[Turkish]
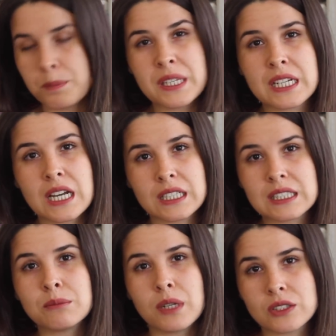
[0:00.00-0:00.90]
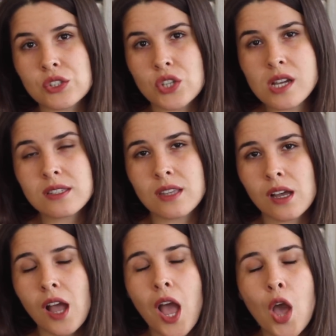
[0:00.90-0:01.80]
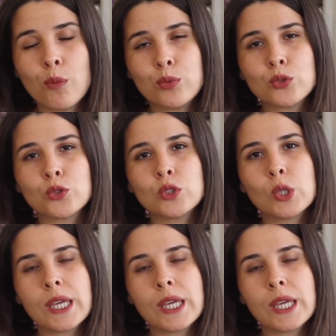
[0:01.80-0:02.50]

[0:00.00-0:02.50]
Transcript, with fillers: bir adım atacaksak bunun